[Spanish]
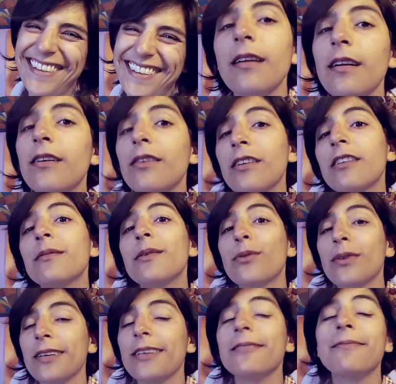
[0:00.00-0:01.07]
El colegio me
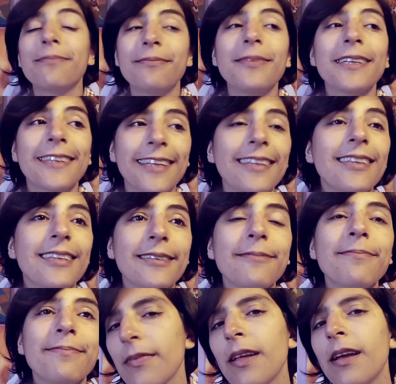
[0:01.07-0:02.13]
aburría bastante.
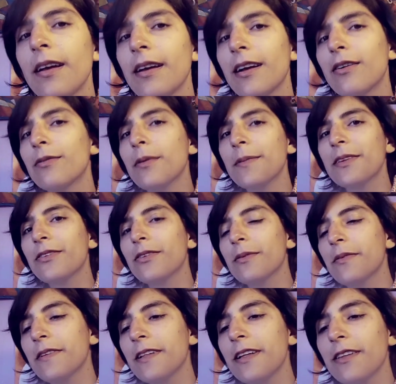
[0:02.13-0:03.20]
En algún momento de
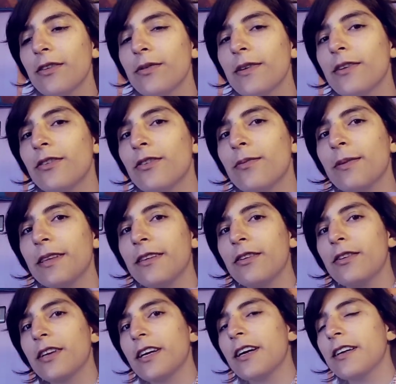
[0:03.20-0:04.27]
mi vida anduve con los
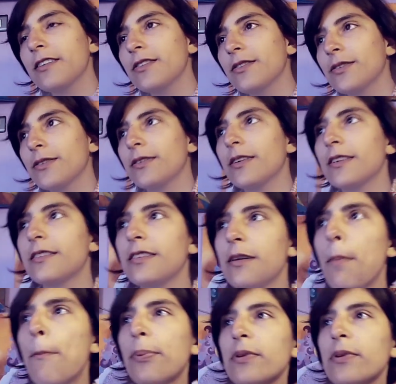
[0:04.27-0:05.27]
pantalones anchos, así,